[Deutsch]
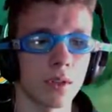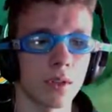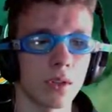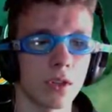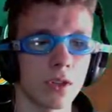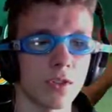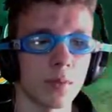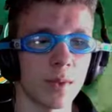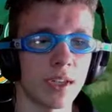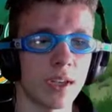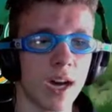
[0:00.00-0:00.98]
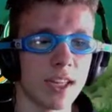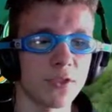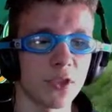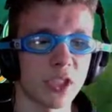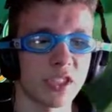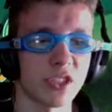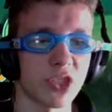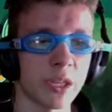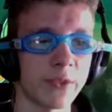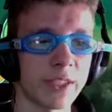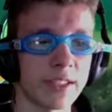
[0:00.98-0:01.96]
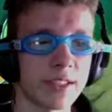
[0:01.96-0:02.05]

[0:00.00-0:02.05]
Schauen wir uns doch mal an. Ah, das sind wahrscheinlich diese Schlingpflanzen,